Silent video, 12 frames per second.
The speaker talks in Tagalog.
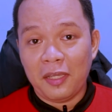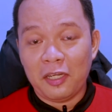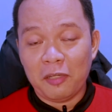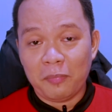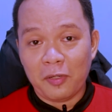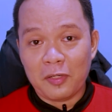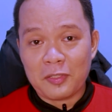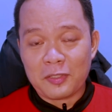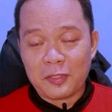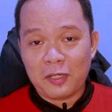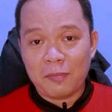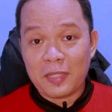Ano po?
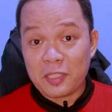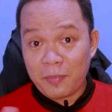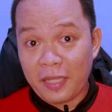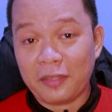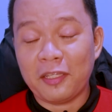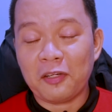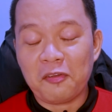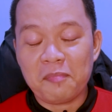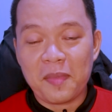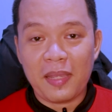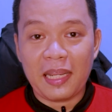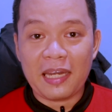So, much better kung
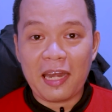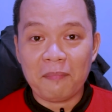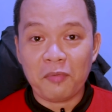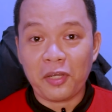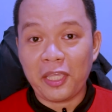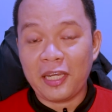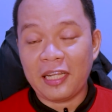bibili na lang po kayo